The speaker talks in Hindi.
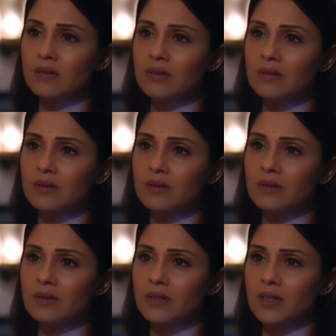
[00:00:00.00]
नहीं है
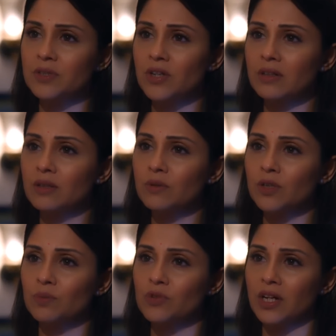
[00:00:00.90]
मैं भी जानती हूँ कि
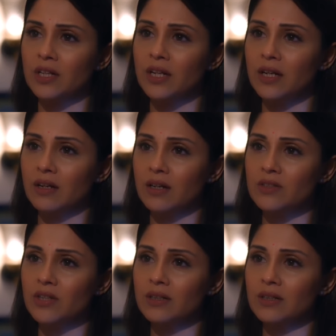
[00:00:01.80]
तुम शादी नहीं करना
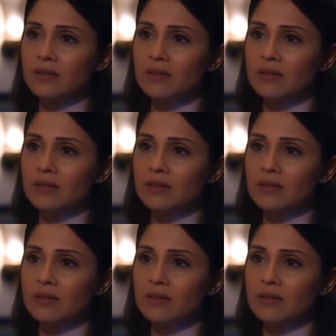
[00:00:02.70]
चाहती